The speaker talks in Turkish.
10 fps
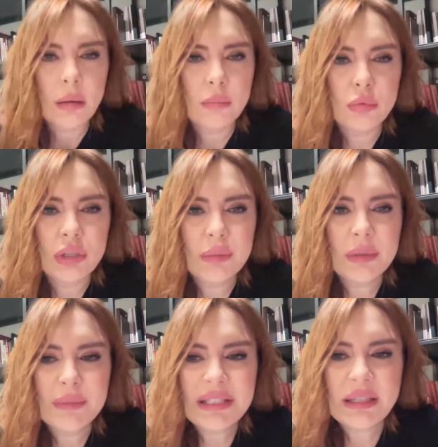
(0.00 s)
Böyle
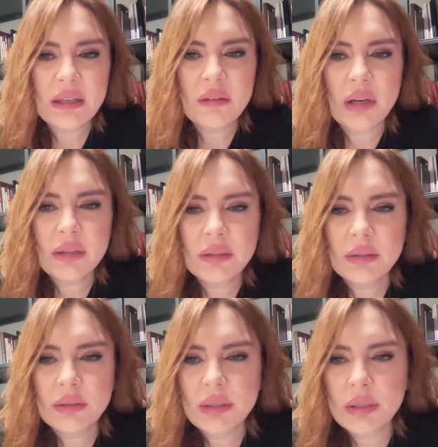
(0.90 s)
bir mesele
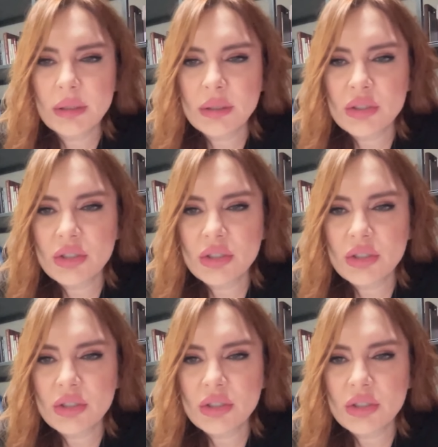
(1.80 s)
var. Ee,